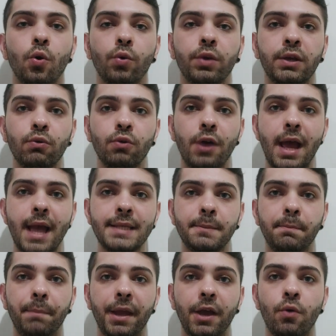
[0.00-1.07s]
O que o
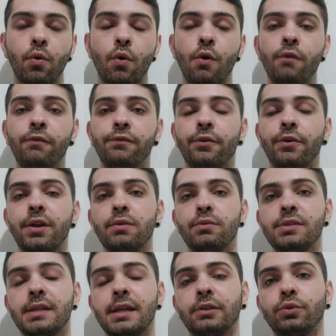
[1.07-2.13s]
Goiás pecou foi
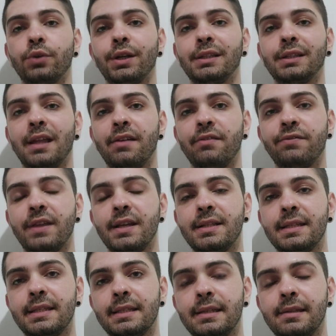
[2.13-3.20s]
o setor
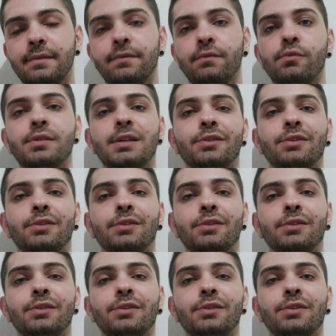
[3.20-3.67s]
defensivo.